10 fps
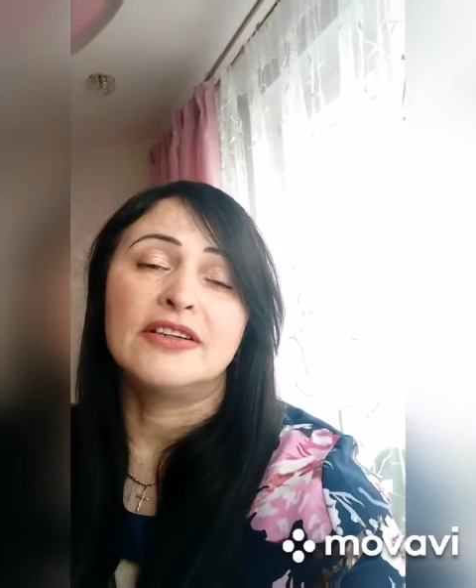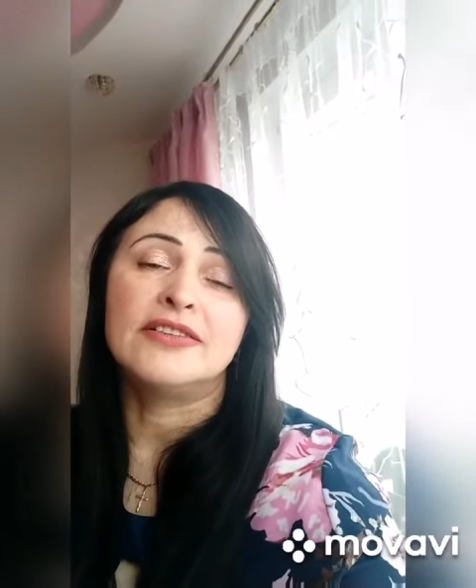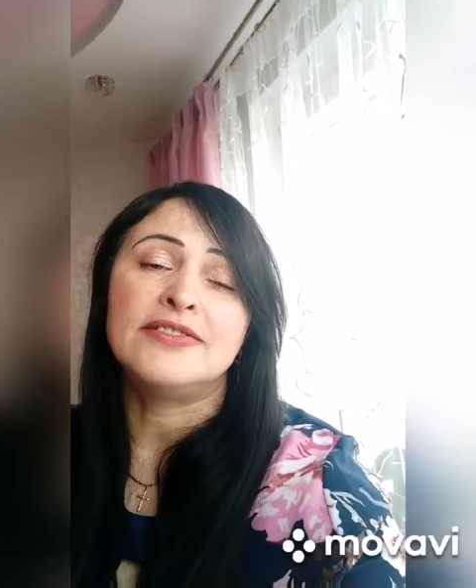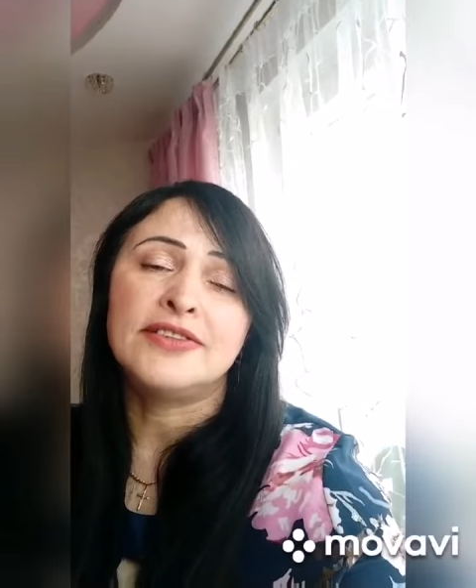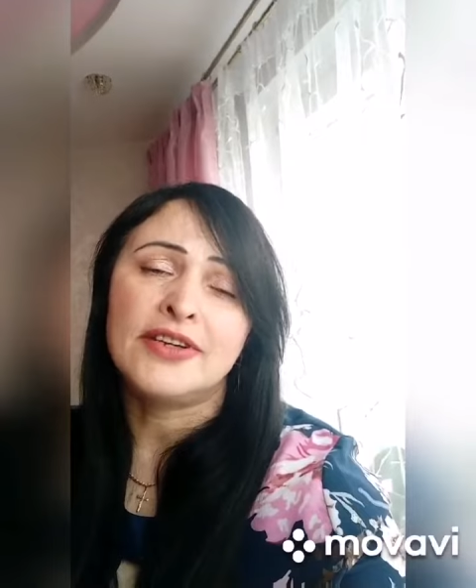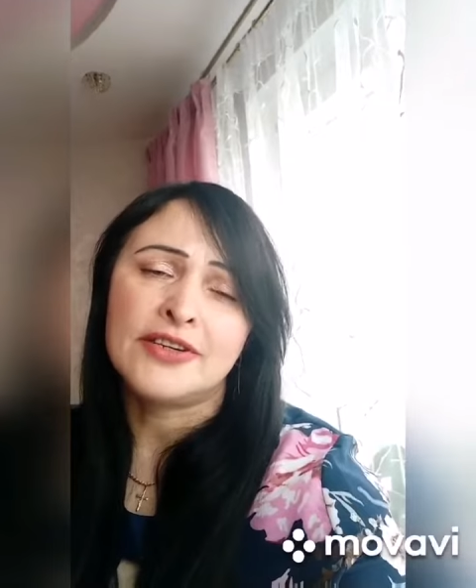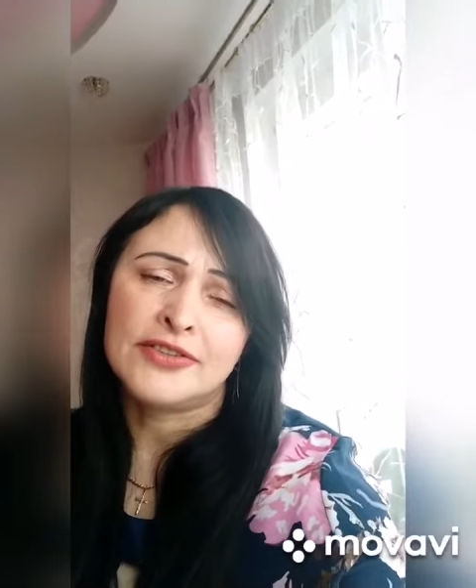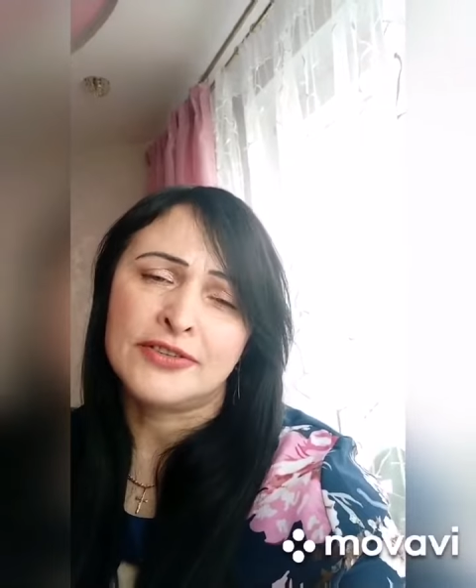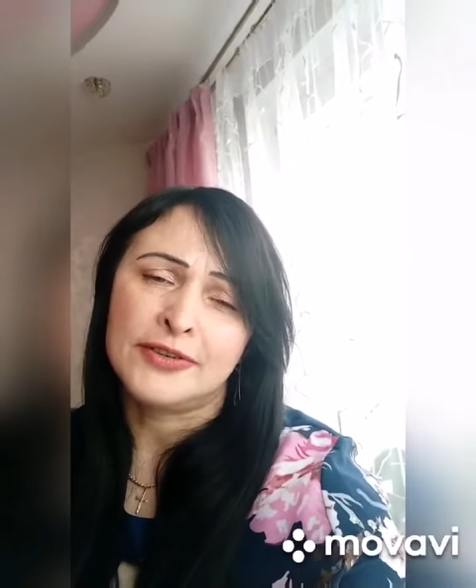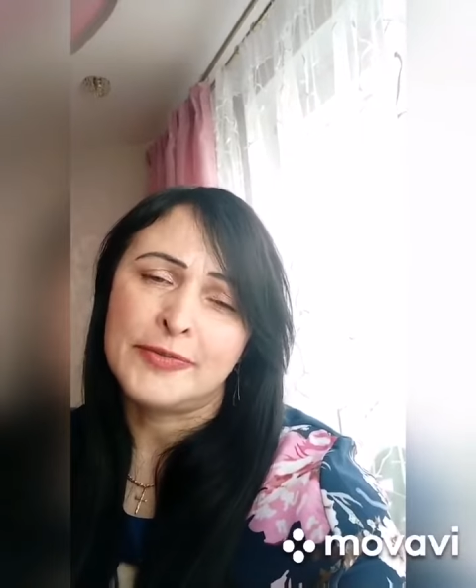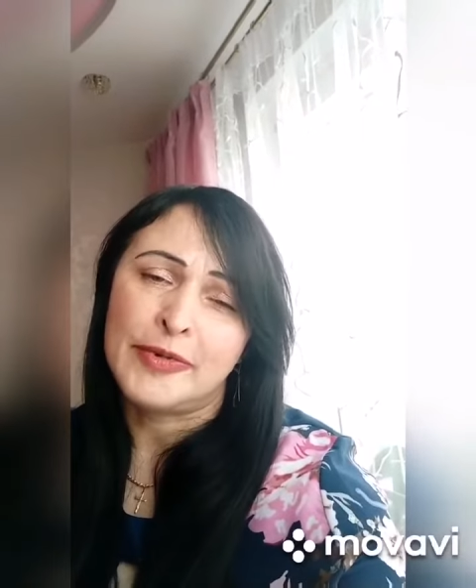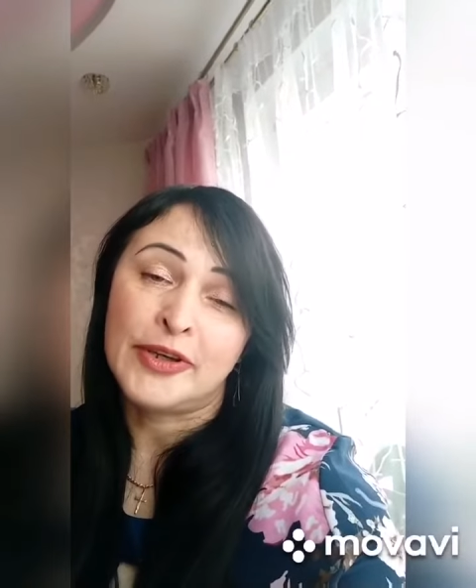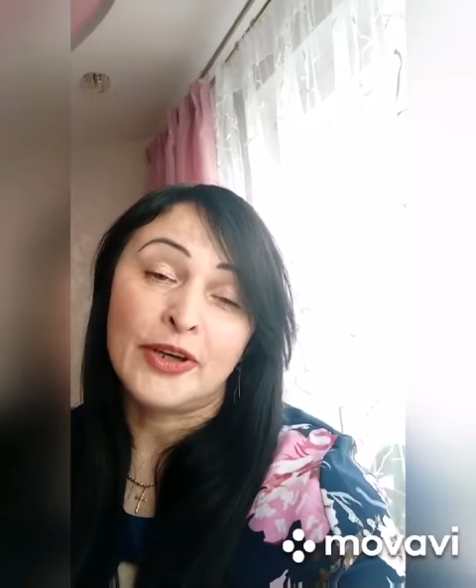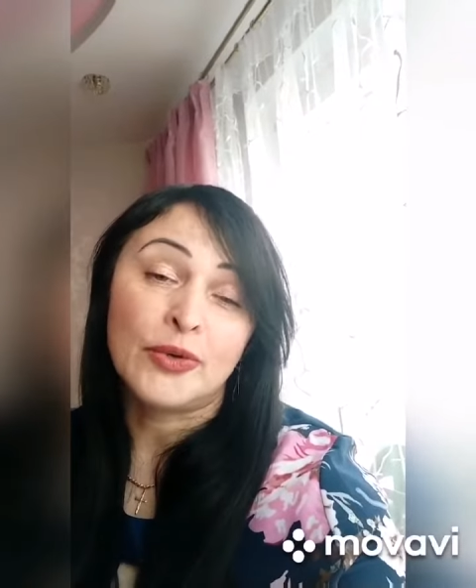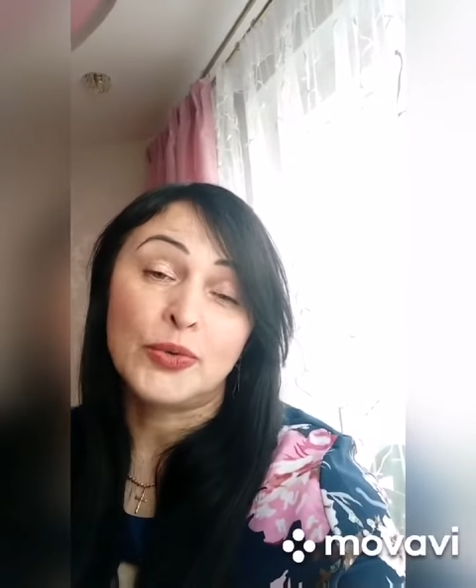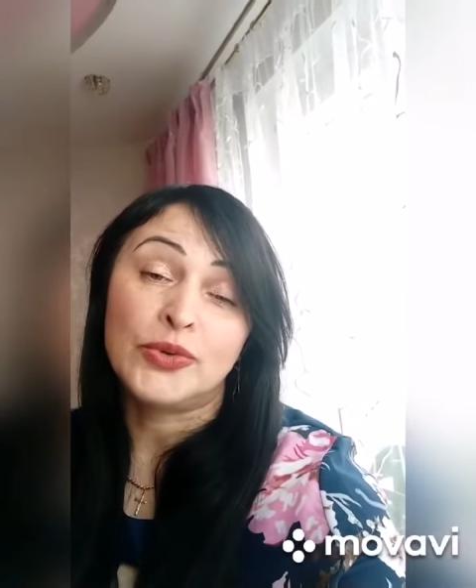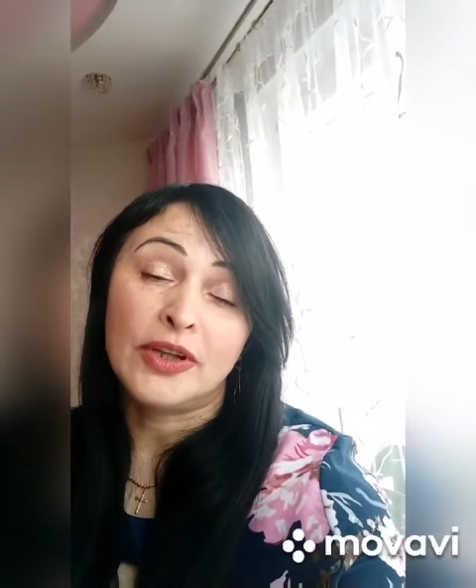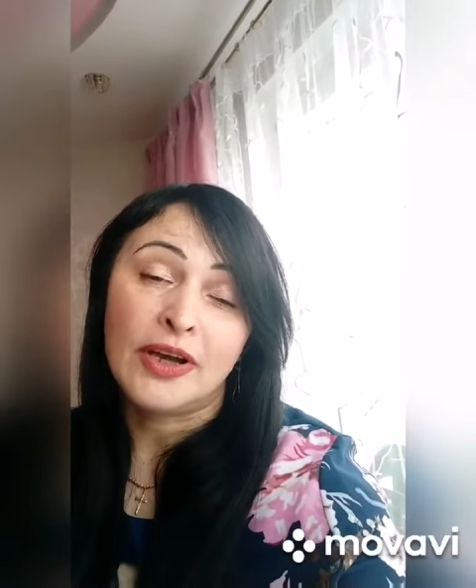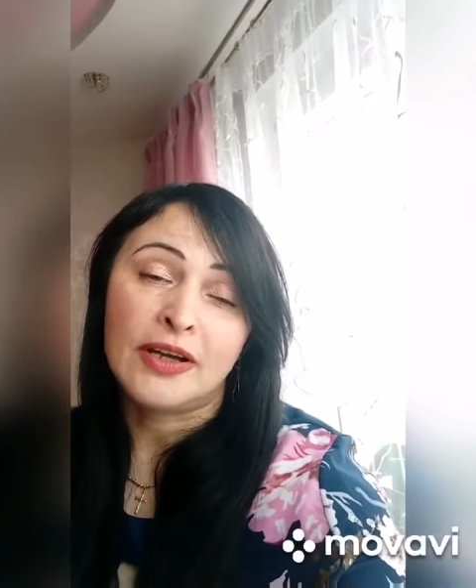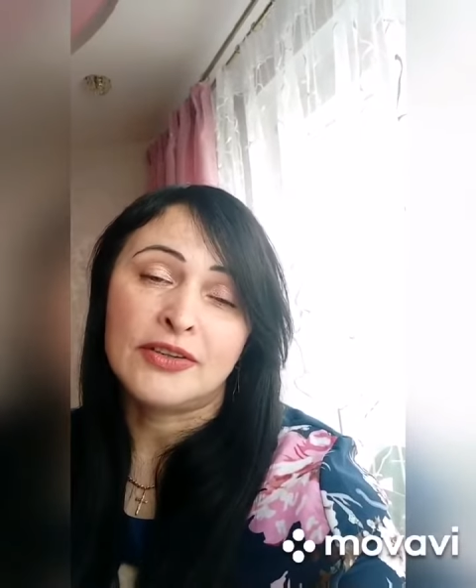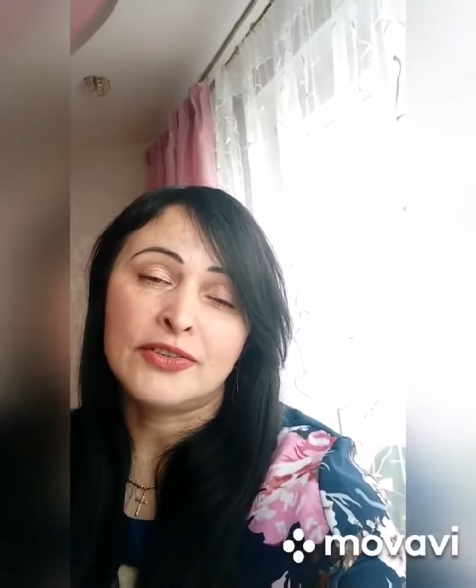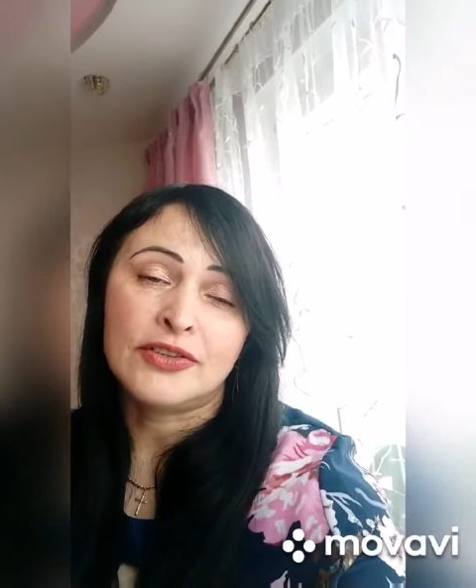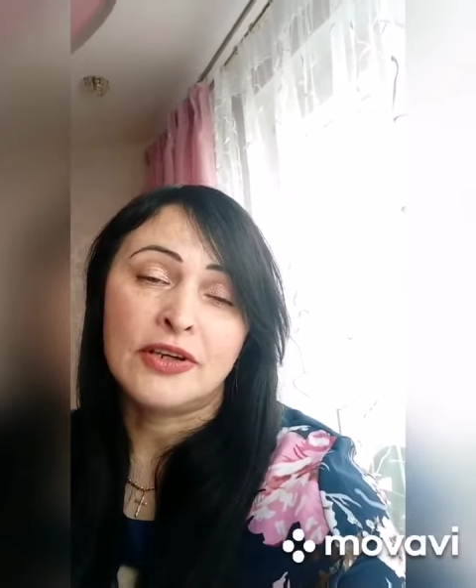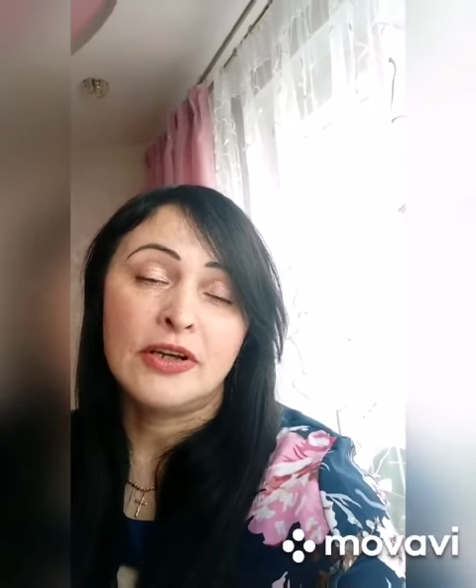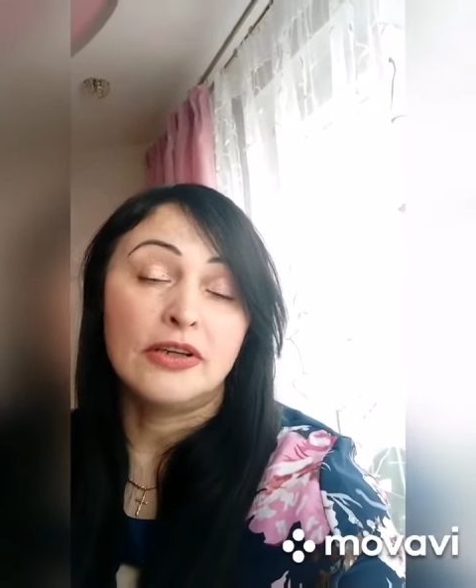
Где же ты, моя удача,